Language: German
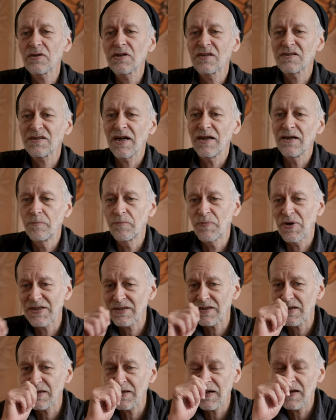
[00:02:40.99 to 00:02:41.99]
dass alle
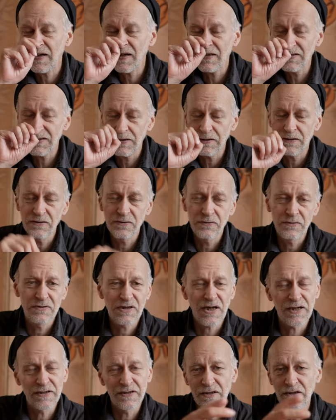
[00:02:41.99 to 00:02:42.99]
Patriarchen
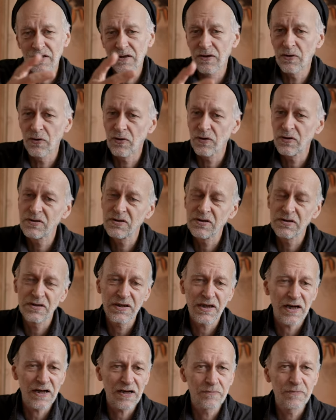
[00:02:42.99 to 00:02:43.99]
und andere Leute,
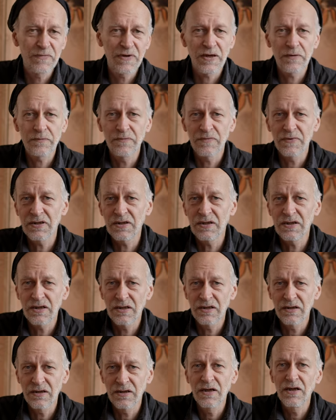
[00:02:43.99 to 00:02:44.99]
die haben eben in
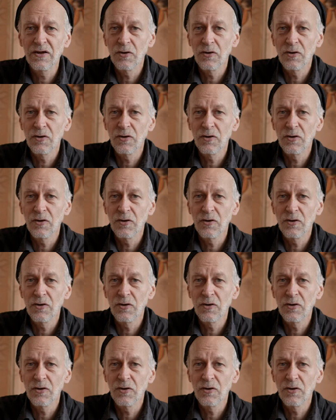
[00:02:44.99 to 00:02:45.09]
den,